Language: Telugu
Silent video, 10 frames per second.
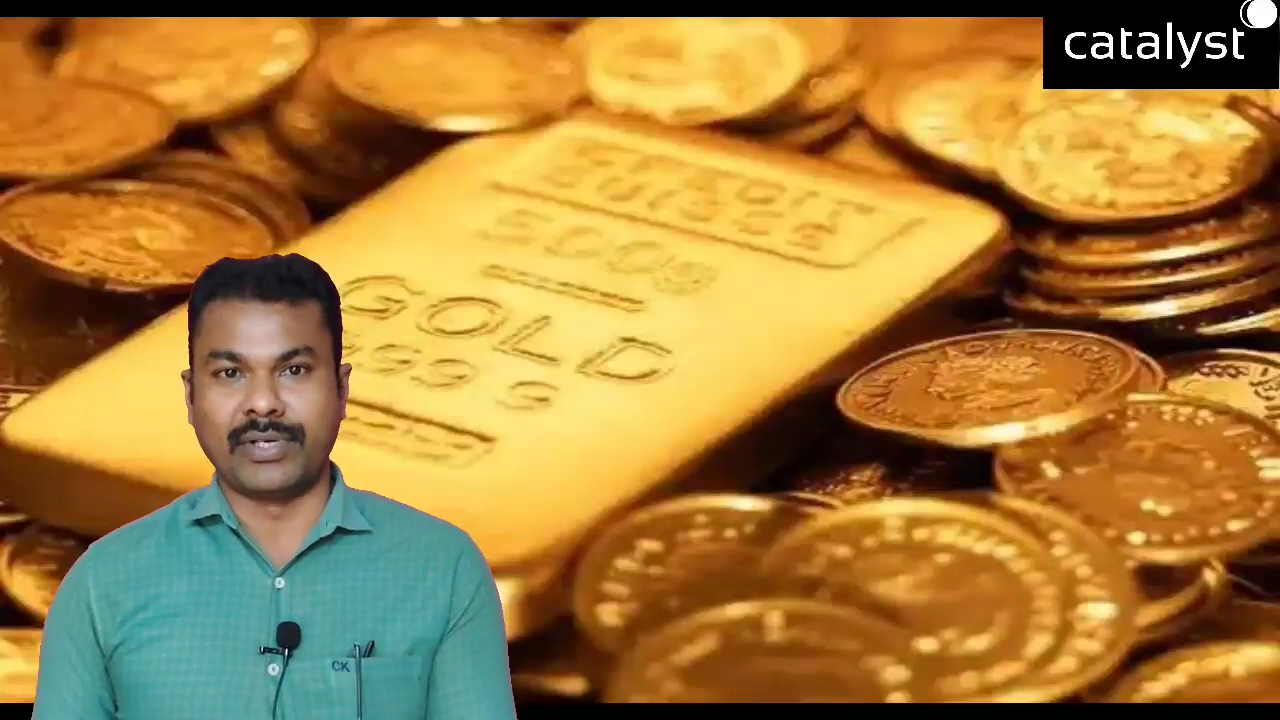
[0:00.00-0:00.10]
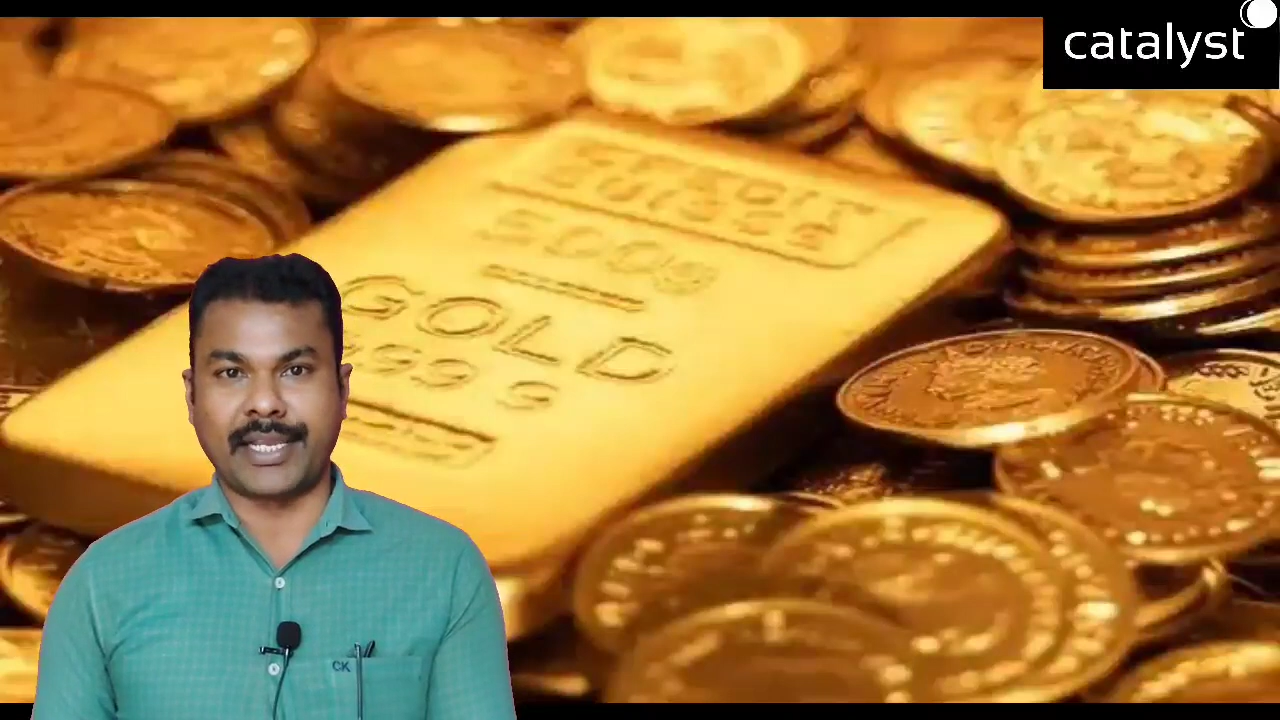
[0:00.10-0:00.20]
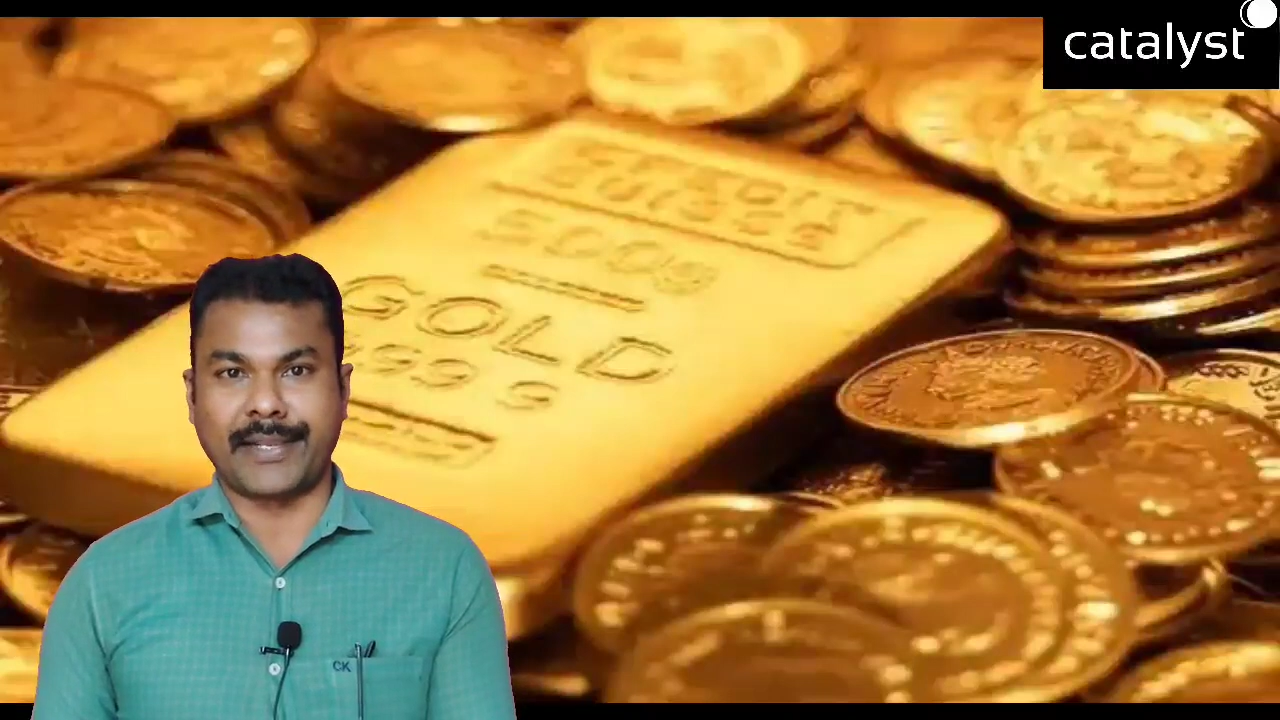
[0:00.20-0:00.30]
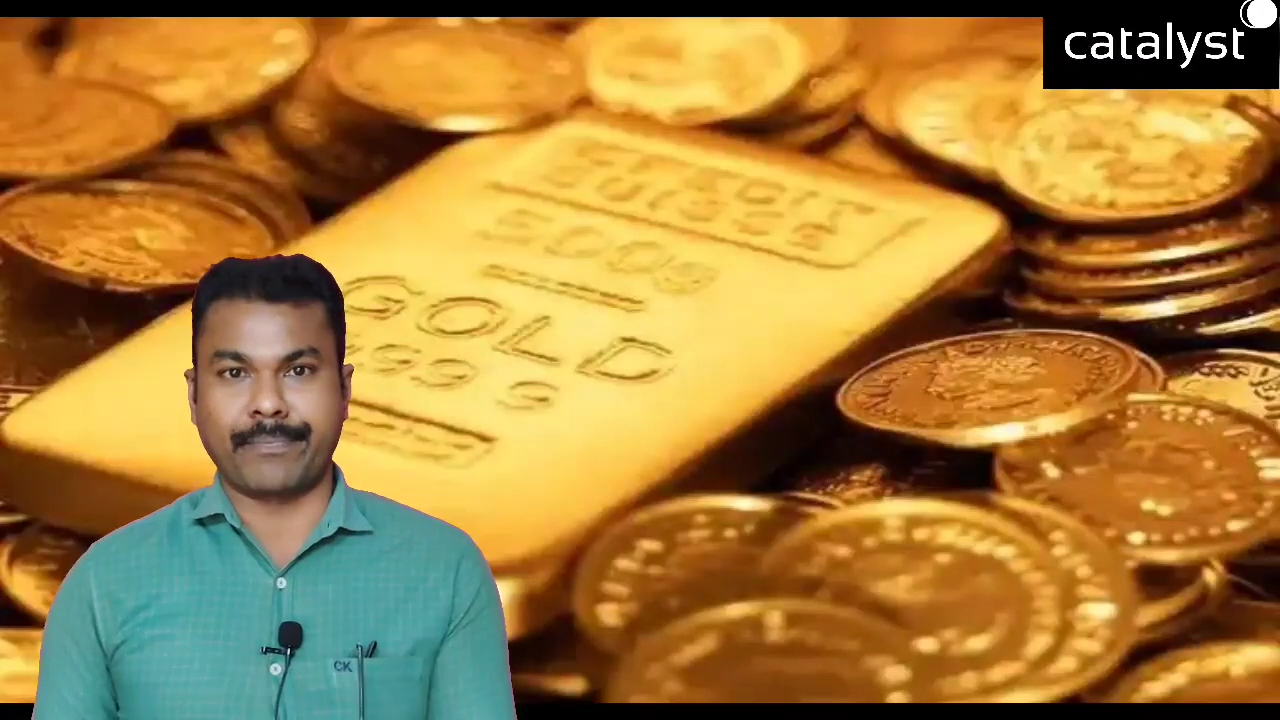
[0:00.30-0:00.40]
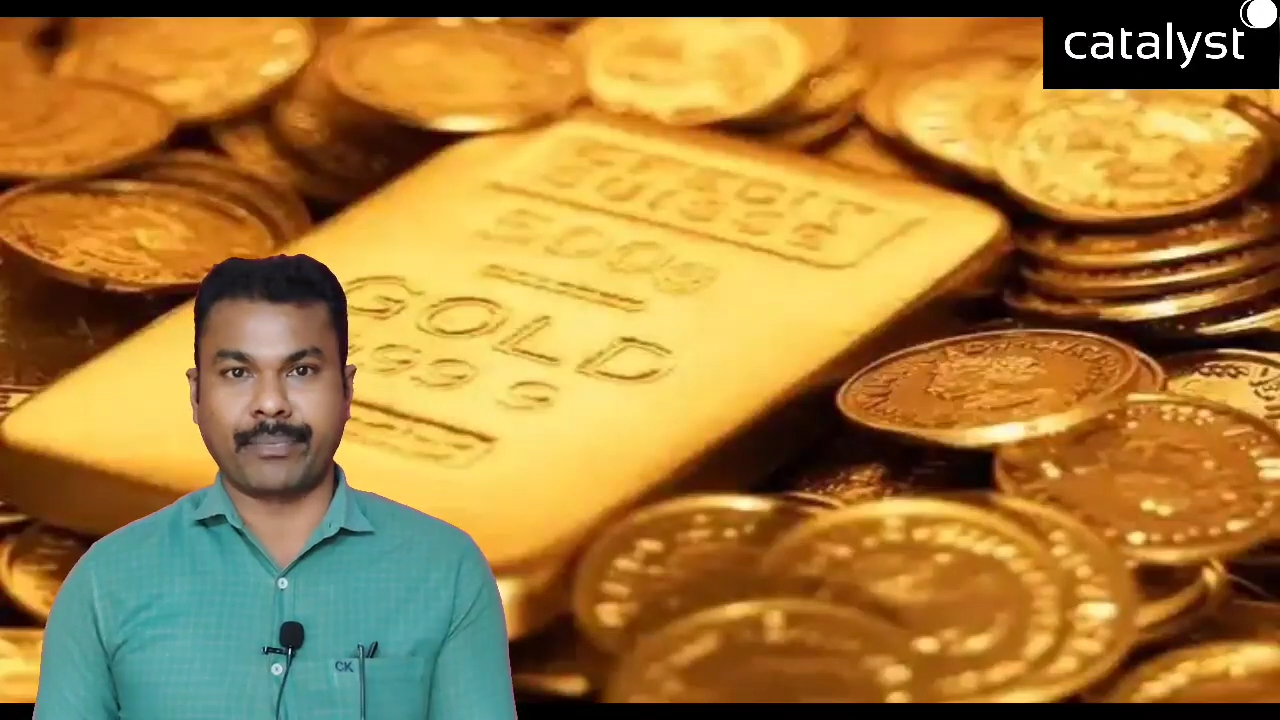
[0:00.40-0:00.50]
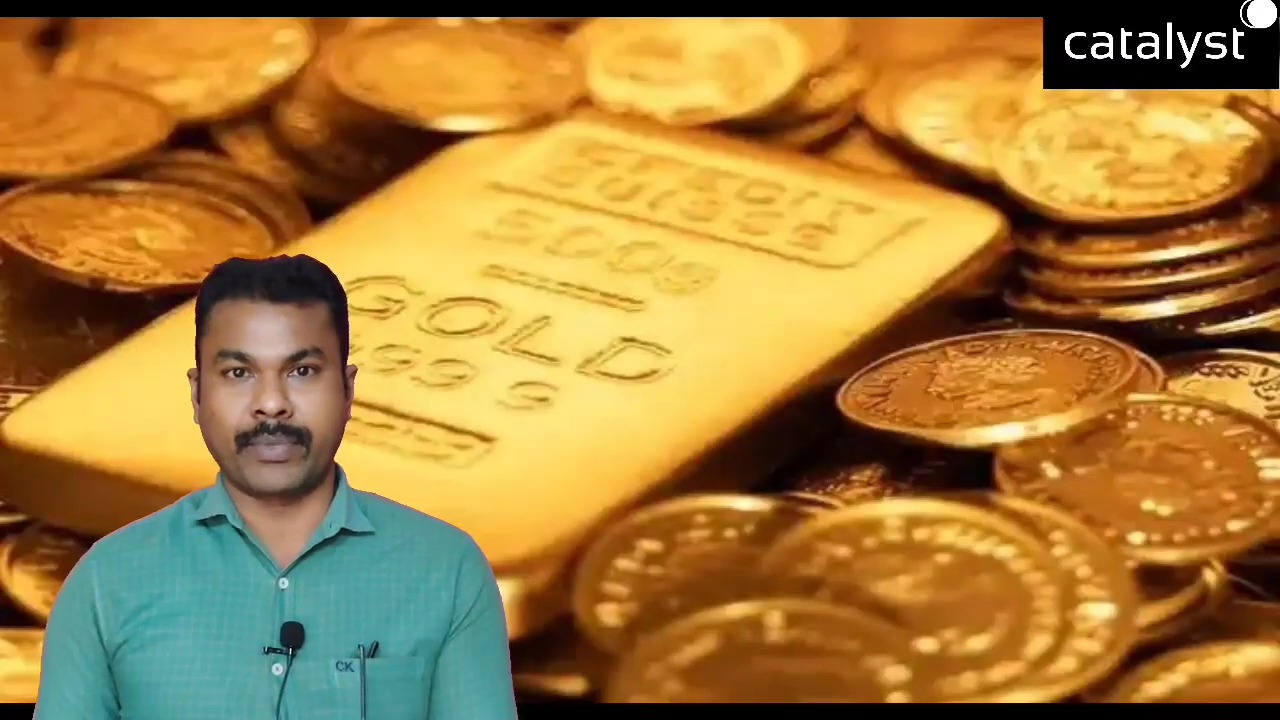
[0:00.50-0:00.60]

ఉంటాయి